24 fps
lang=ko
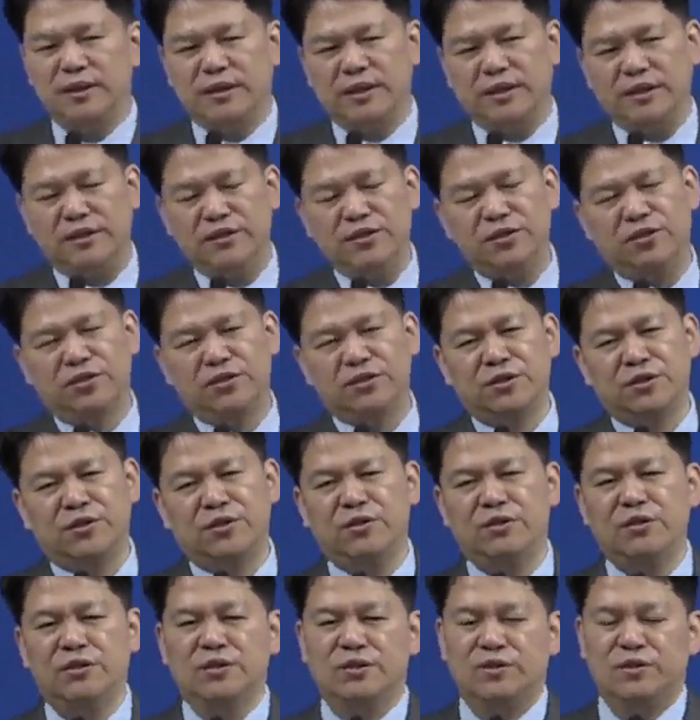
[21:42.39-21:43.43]

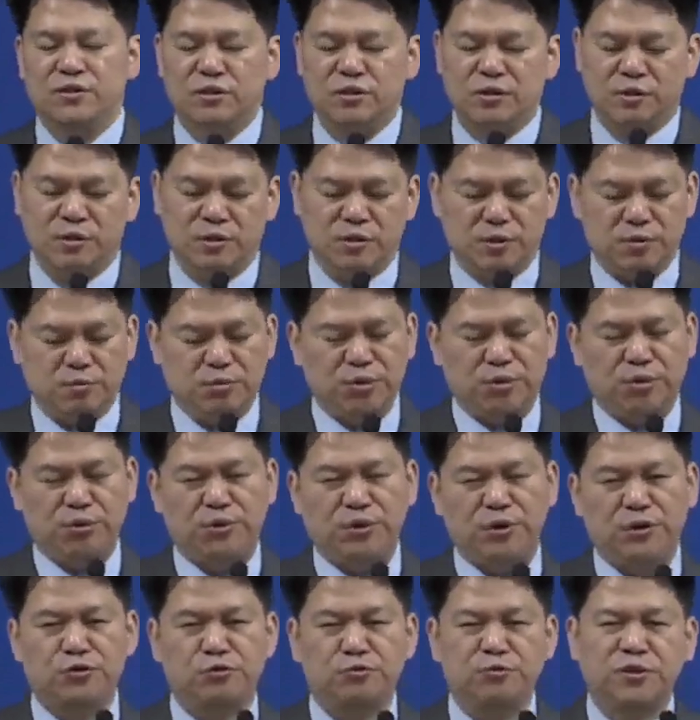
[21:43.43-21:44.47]
흔들어서 그것을
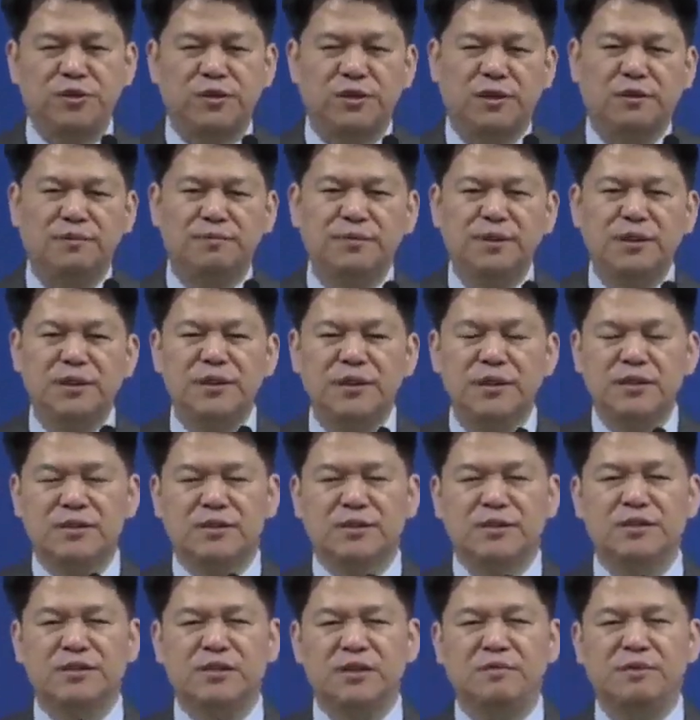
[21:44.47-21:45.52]
표현해 줍니다. 그래서
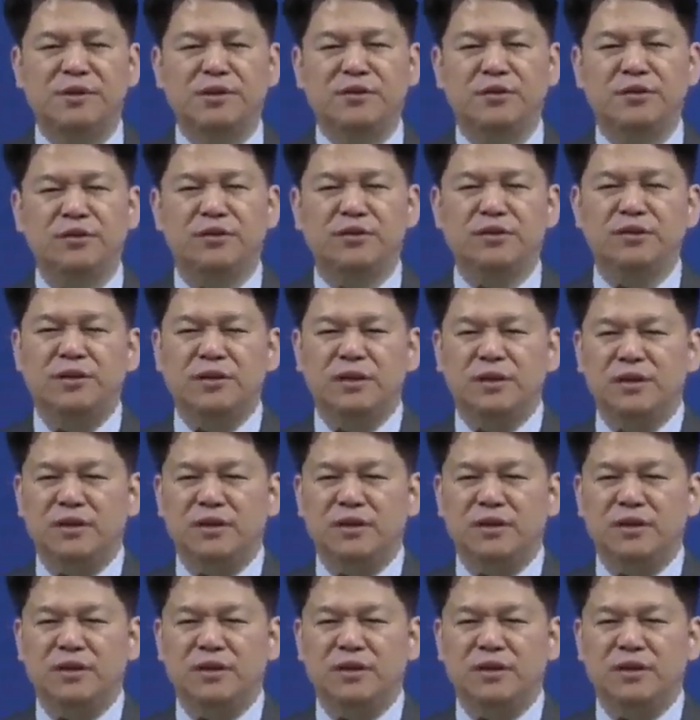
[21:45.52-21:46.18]
이스라엘 백성들을